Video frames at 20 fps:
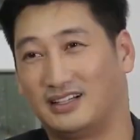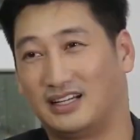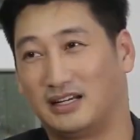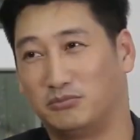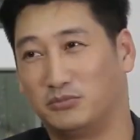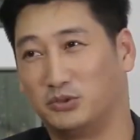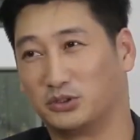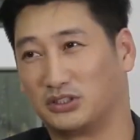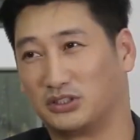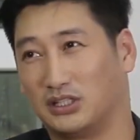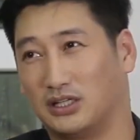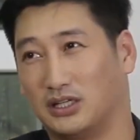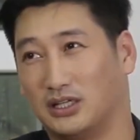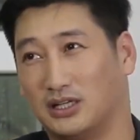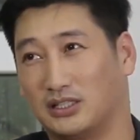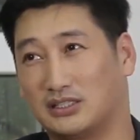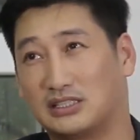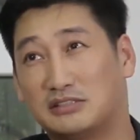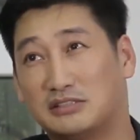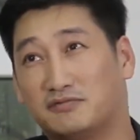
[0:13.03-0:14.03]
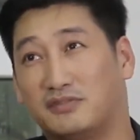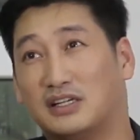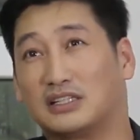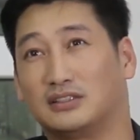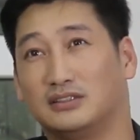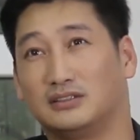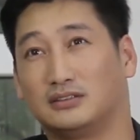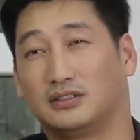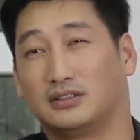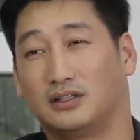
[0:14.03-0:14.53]
là một nhân
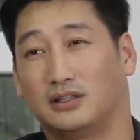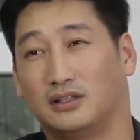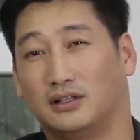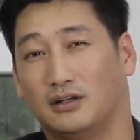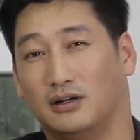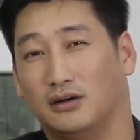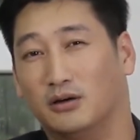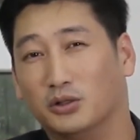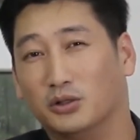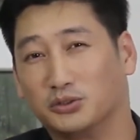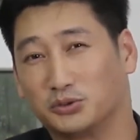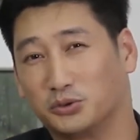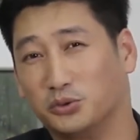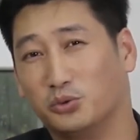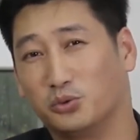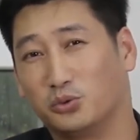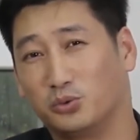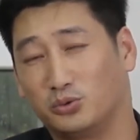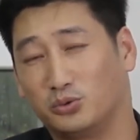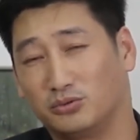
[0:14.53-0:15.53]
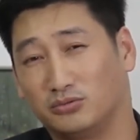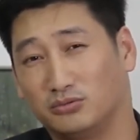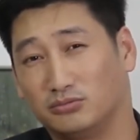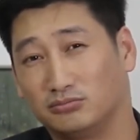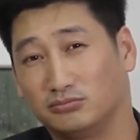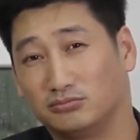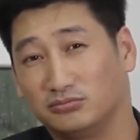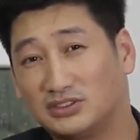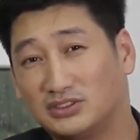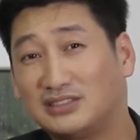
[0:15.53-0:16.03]
vật hội tụ
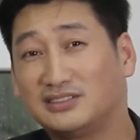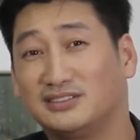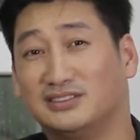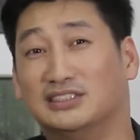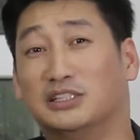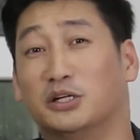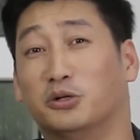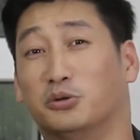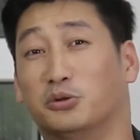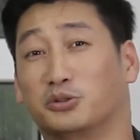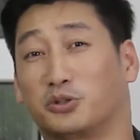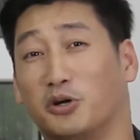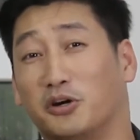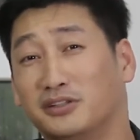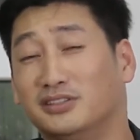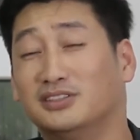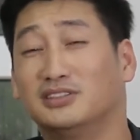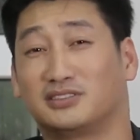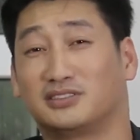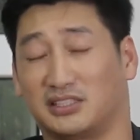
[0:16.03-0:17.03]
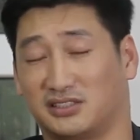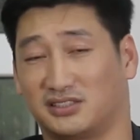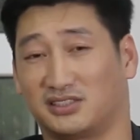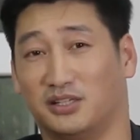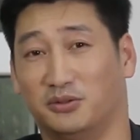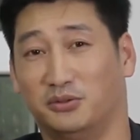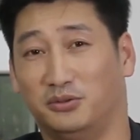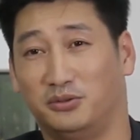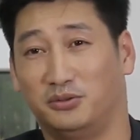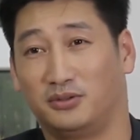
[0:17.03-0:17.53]
rất nhiều thói hư tật
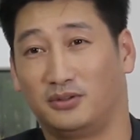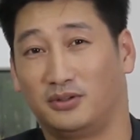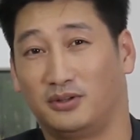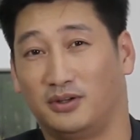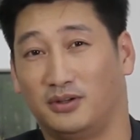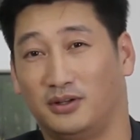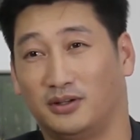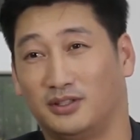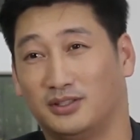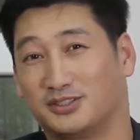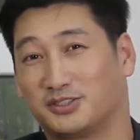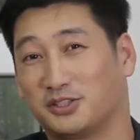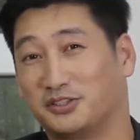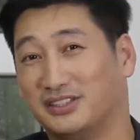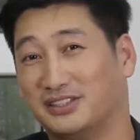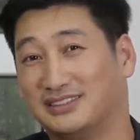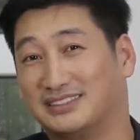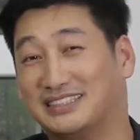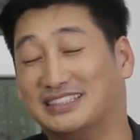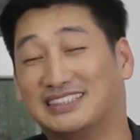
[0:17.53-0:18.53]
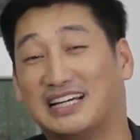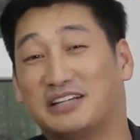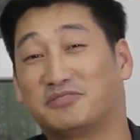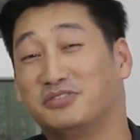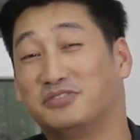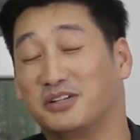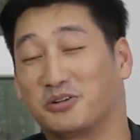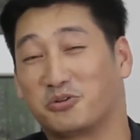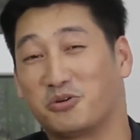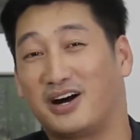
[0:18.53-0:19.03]
xấu, cho nên thời
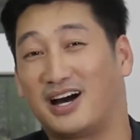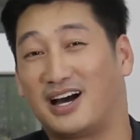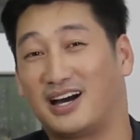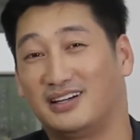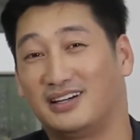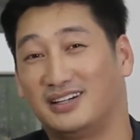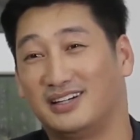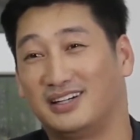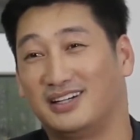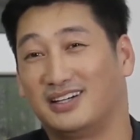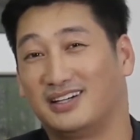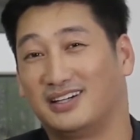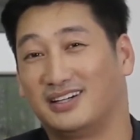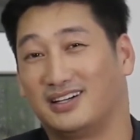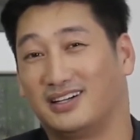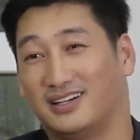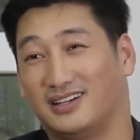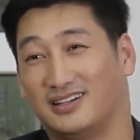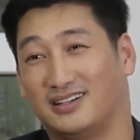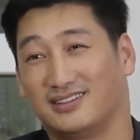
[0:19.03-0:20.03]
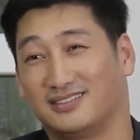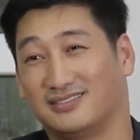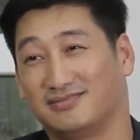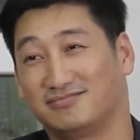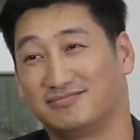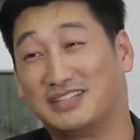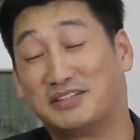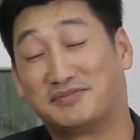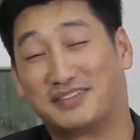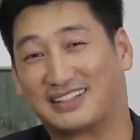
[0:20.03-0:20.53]
gian vừa qua
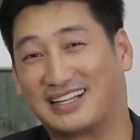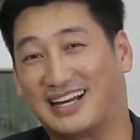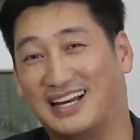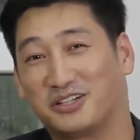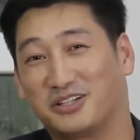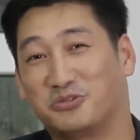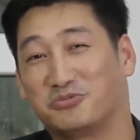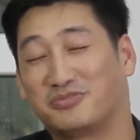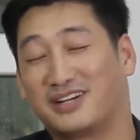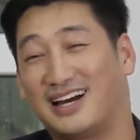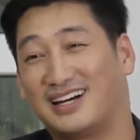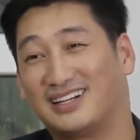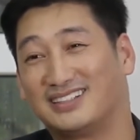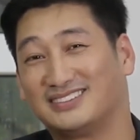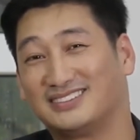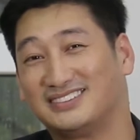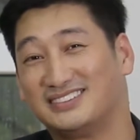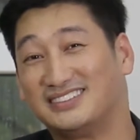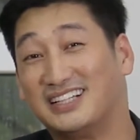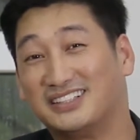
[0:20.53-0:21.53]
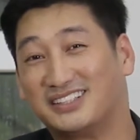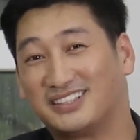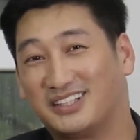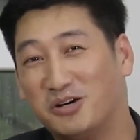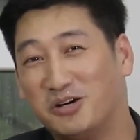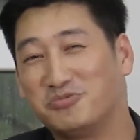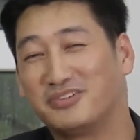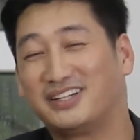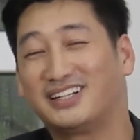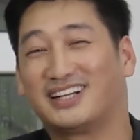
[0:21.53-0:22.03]
nhân vật Thái cũng đã nhận
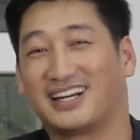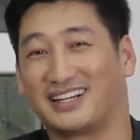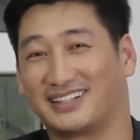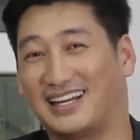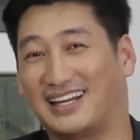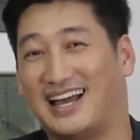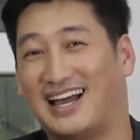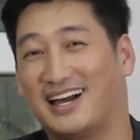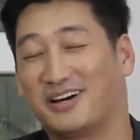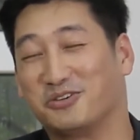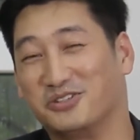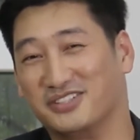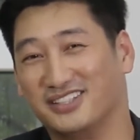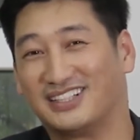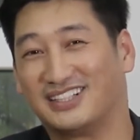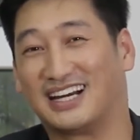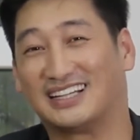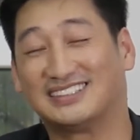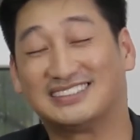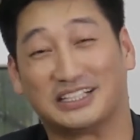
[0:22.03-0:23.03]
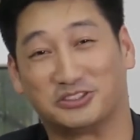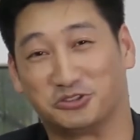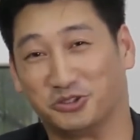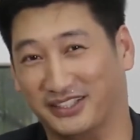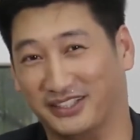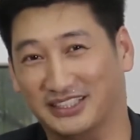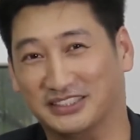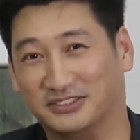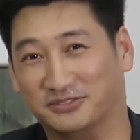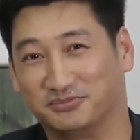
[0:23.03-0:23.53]
không ít gạch đá của những khán giả
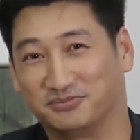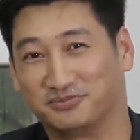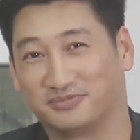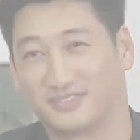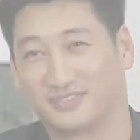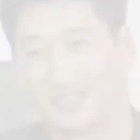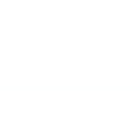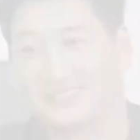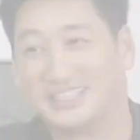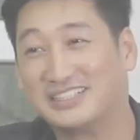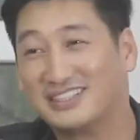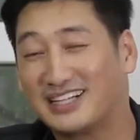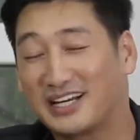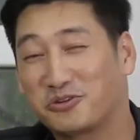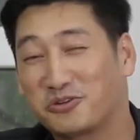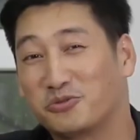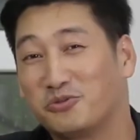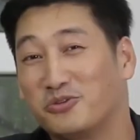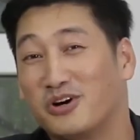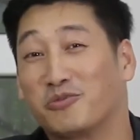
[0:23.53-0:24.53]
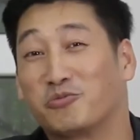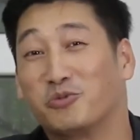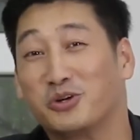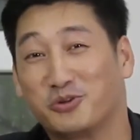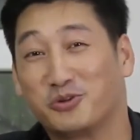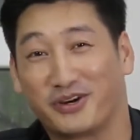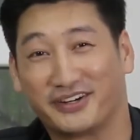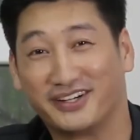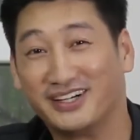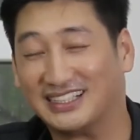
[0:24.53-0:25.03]
truyền hình. Tính cách Ngọc
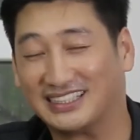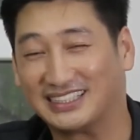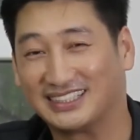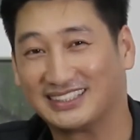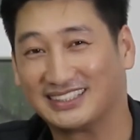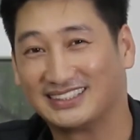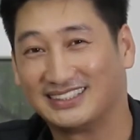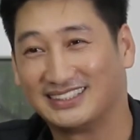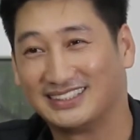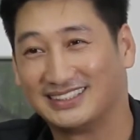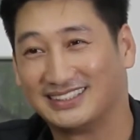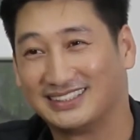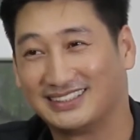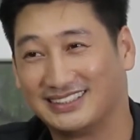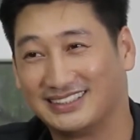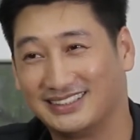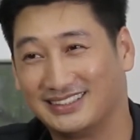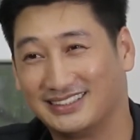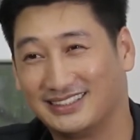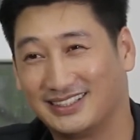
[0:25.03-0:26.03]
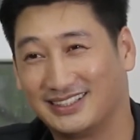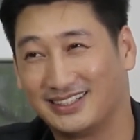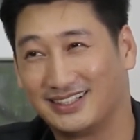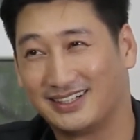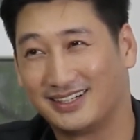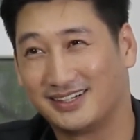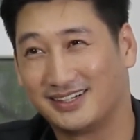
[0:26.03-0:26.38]
Quỳnh ngoài đời ấy thì